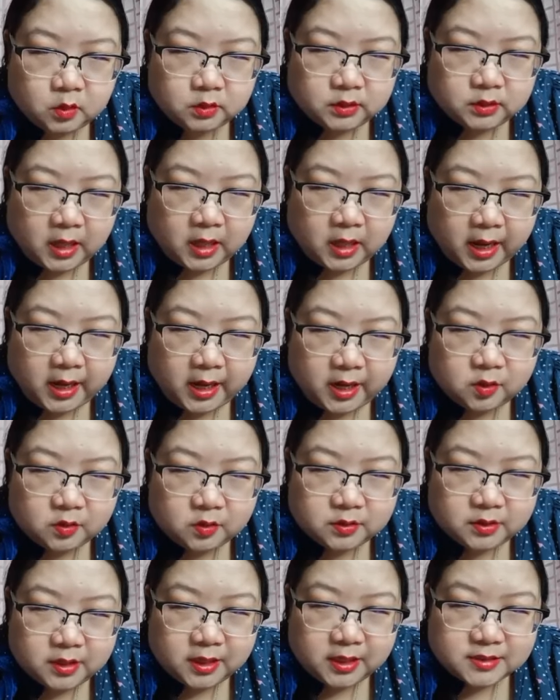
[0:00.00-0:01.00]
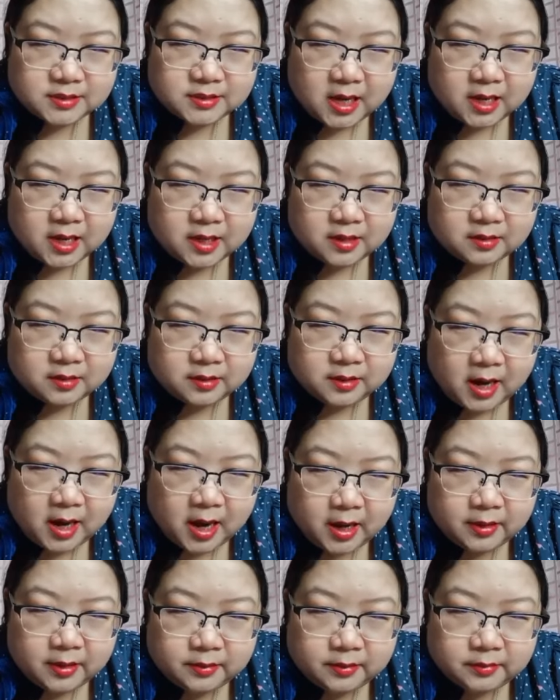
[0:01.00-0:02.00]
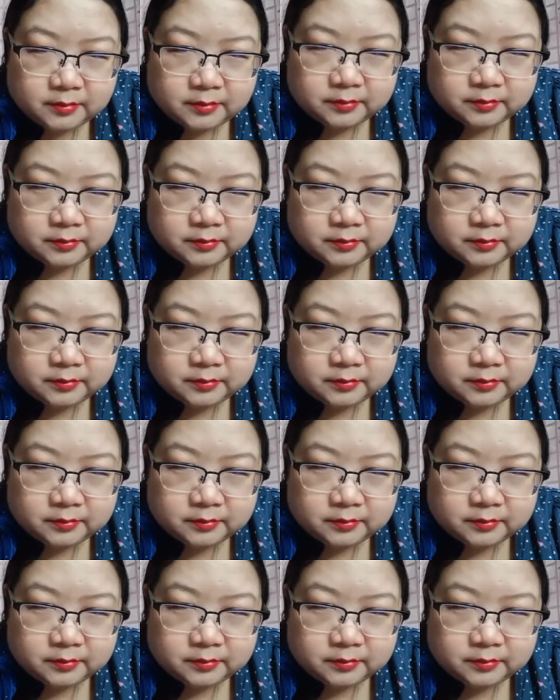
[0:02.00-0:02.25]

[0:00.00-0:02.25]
คุณเต้ คุณเต้ แชร์ หรือยัง